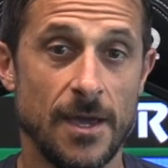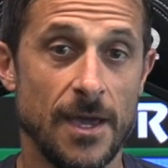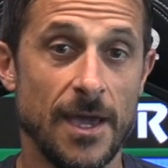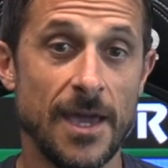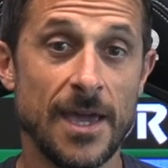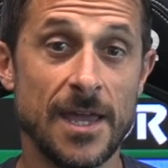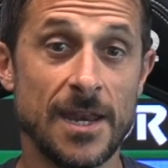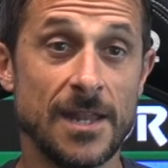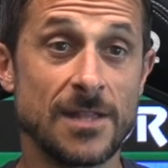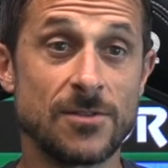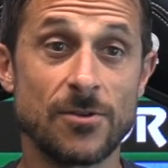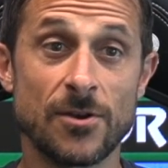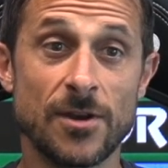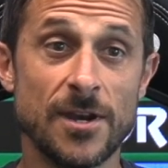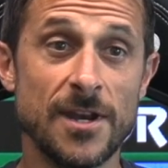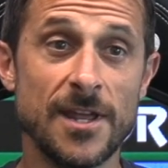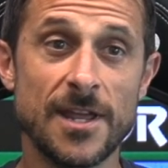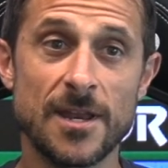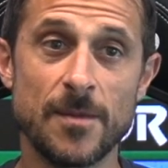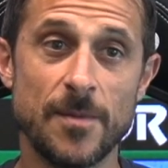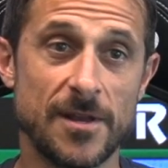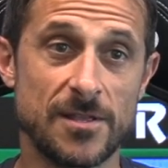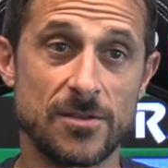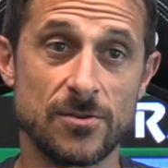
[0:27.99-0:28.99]
E il Torino è
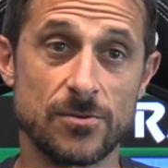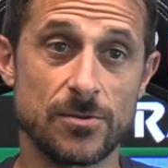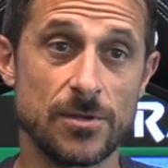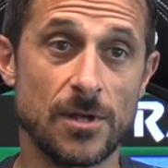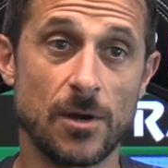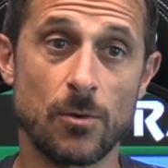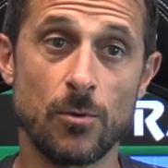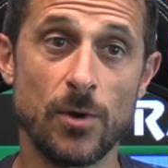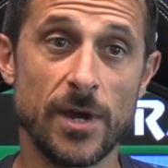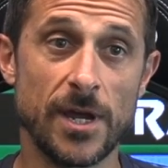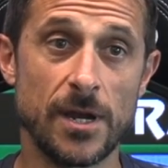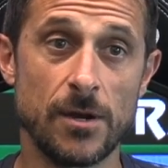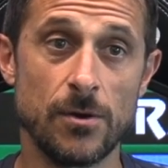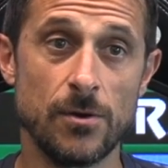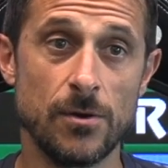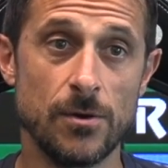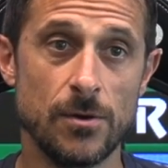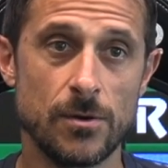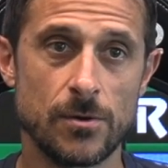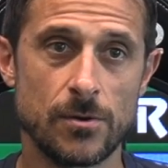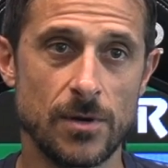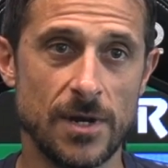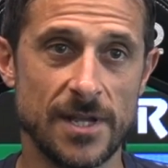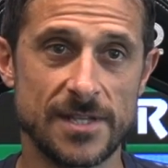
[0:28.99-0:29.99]
ripartito da
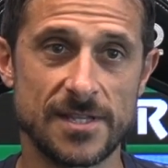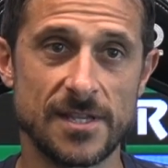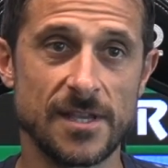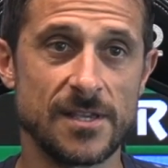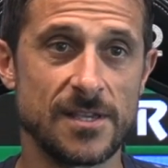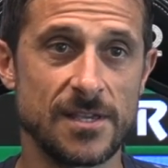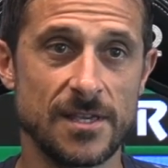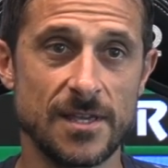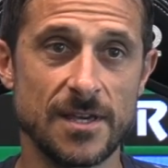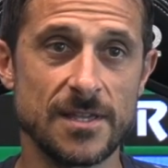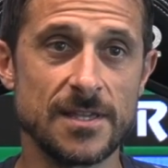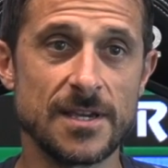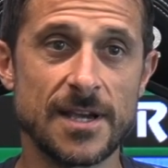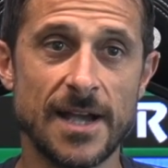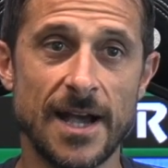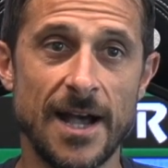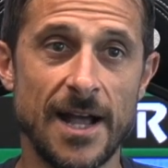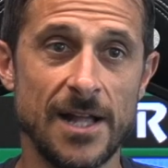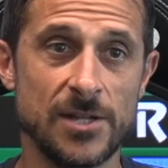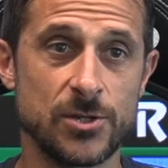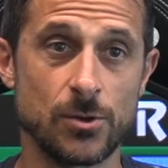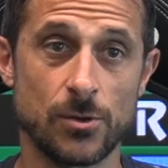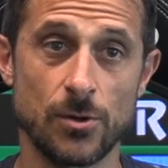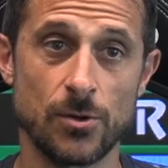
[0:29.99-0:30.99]
quello, con la stessa idea di
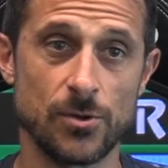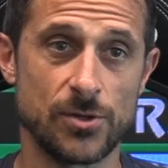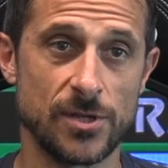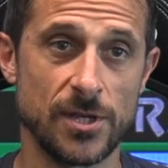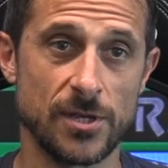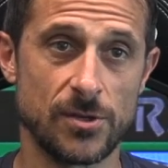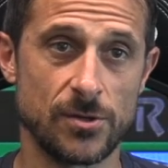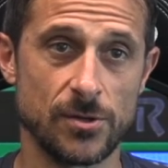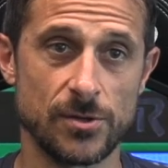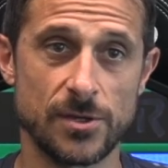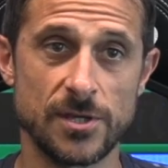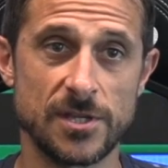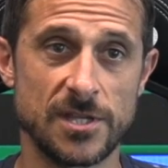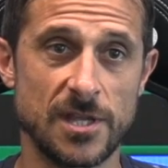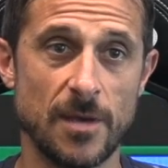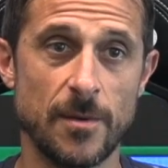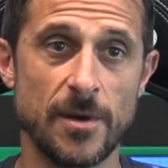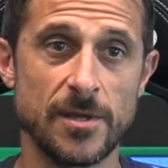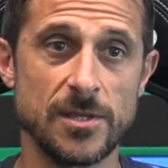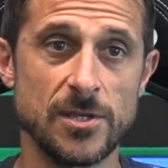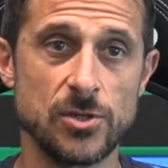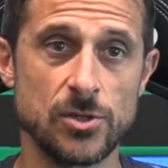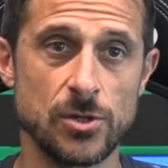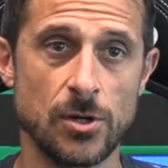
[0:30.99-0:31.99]
calcio, con lo stesso
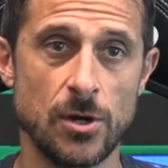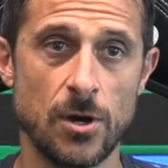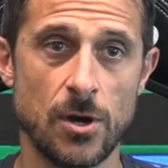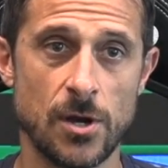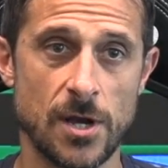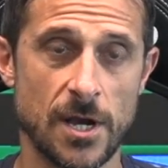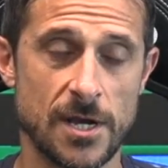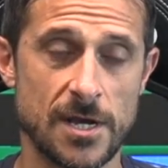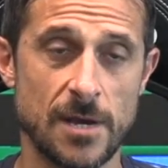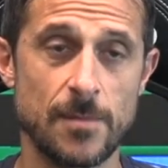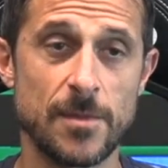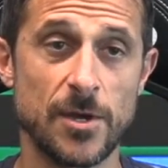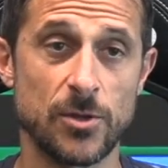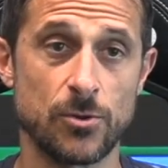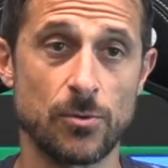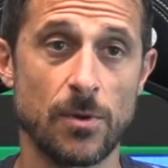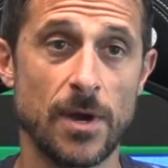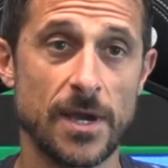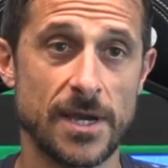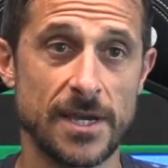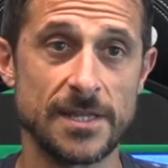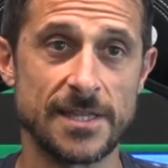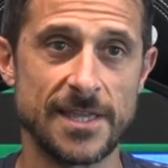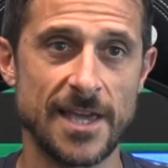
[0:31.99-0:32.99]
sistema di gioco, ha cambiato
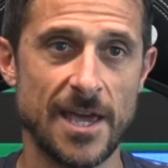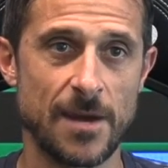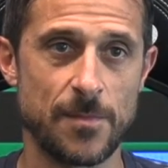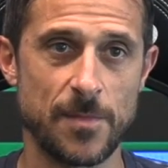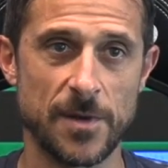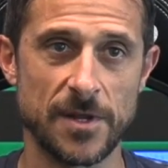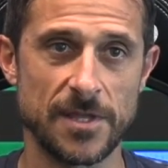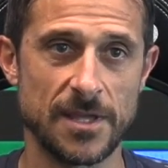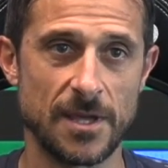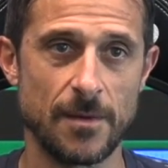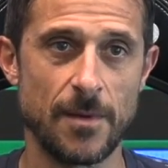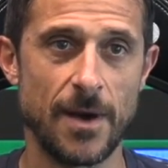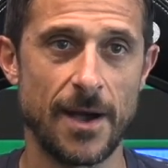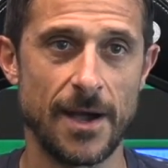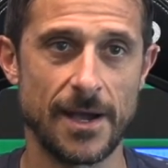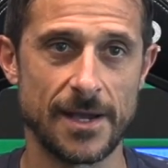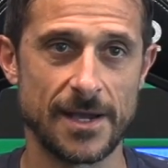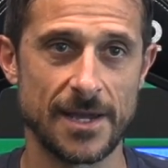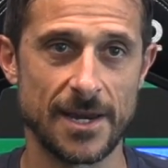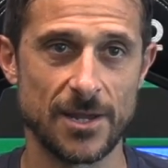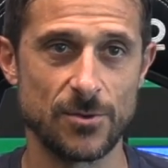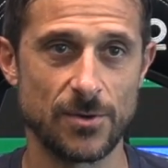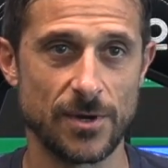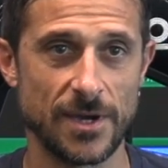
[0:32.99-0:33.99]
qualche interprete ma
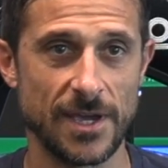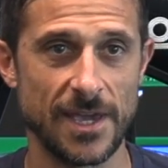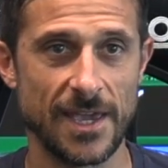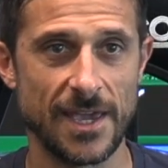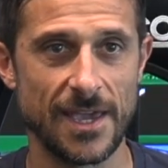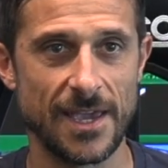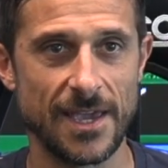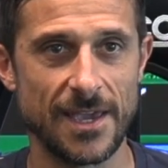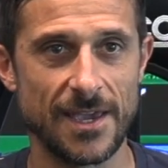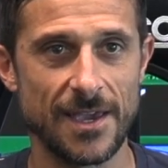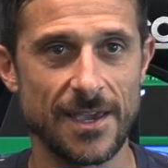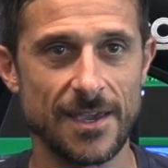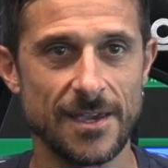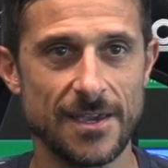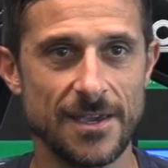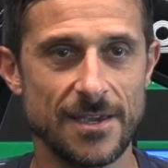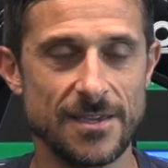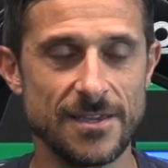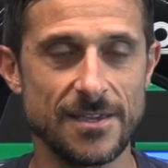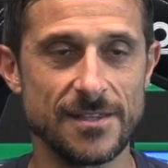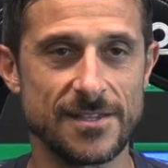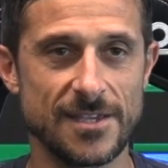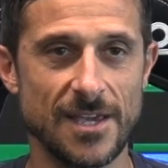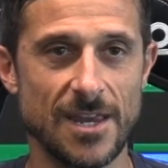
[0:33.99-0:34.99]
credo che
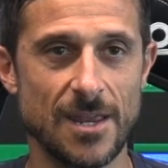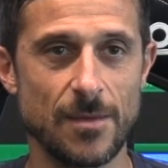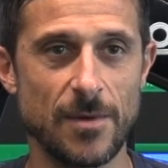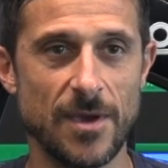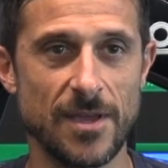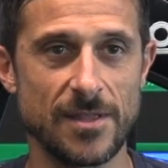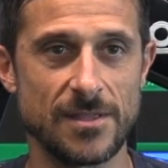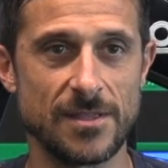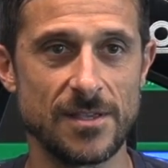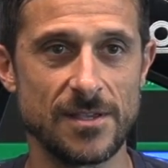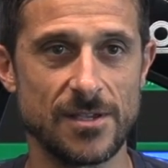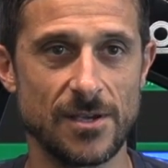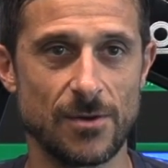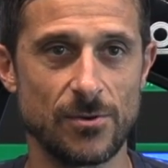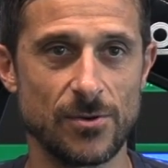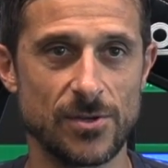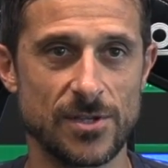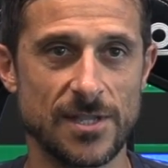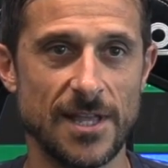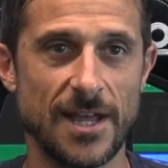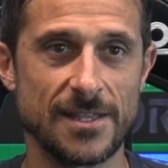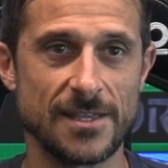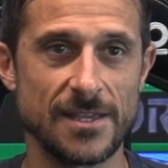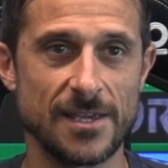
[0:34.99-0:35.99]
gli inserimenti siano
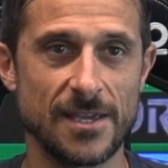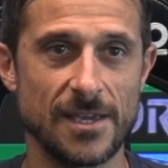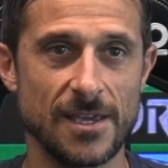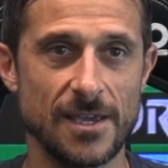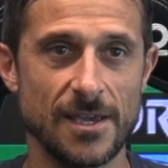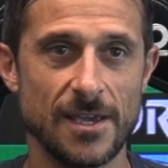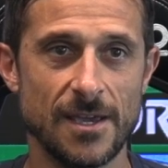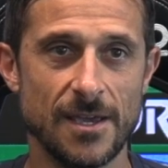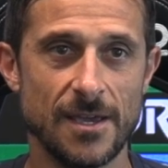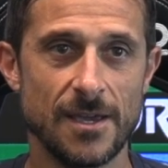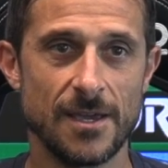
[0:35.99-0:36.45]
stati